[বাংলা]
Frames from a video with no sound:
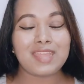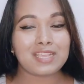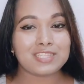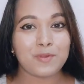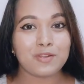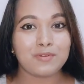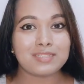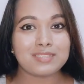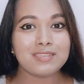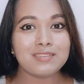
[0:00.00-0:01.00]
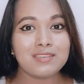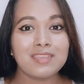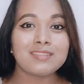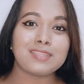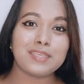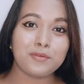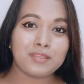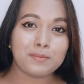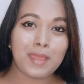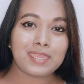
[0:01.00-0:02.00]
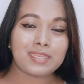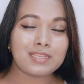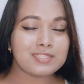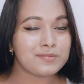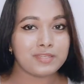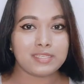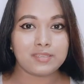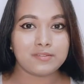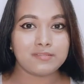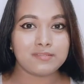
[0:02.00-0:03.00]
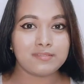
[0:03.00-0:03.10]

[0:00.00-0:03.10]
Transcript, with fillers: থ্যাংকস ফর ওয়াচিং সি ইউ ইন মাই নেক্সট ভিডিও